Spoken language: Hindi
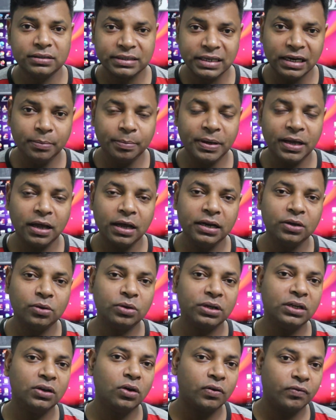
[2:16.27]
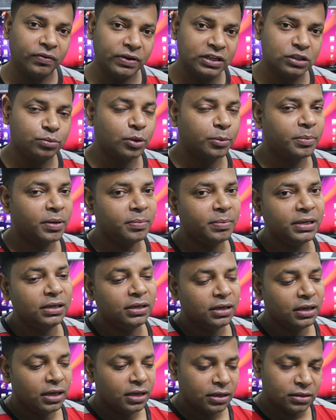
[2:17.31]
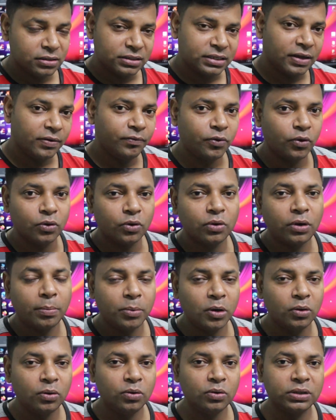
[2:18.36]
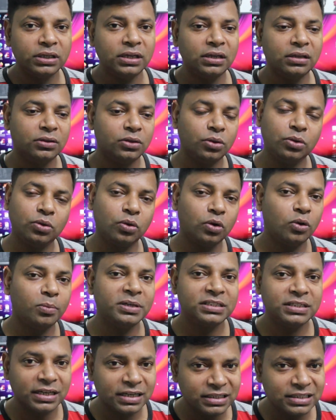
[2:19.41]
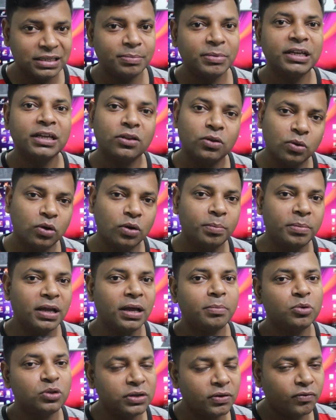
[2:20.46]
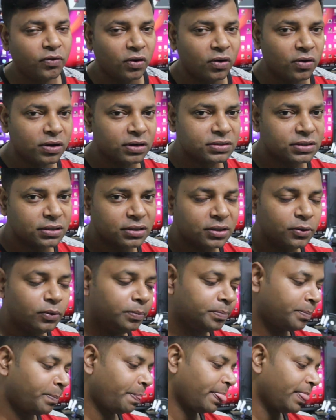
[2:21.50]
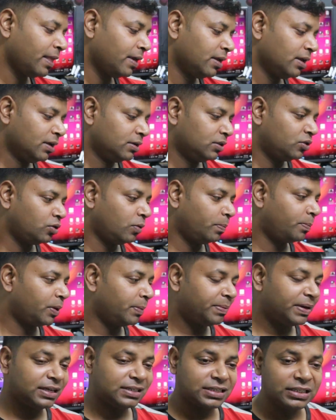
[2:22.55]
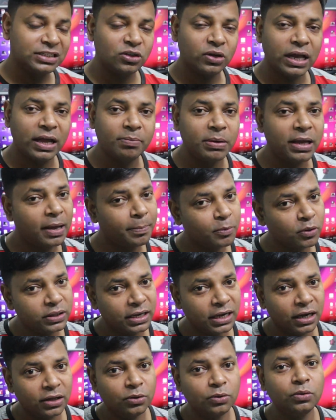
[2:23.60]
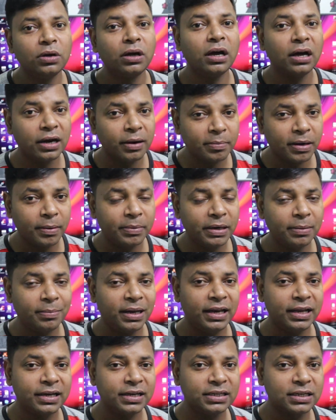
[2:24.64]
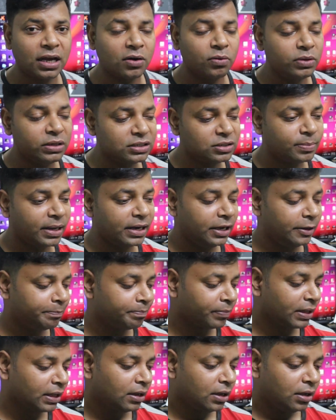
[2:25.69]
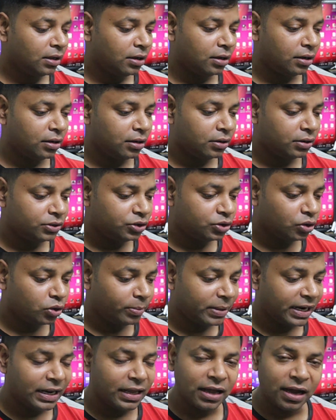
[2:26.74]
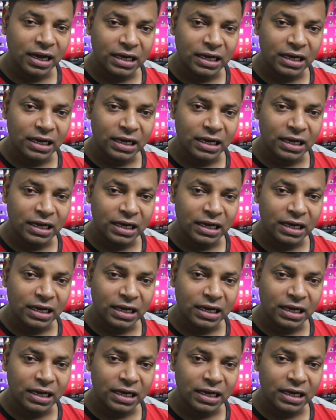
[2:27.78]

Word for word: स्क्रीन पे आ रही होगी और फेसबुक पे भी सेम फोटो अपलोड होती है तो दोनों में से किसी पे या दोनों पे आप मुझे फॉलो कर सकते हो तो प्रिपरेशन जो है मैं आपको दिखा दूँ गर्म कपड़े में लेके जा रहा हूँ इस बारी जो मैंने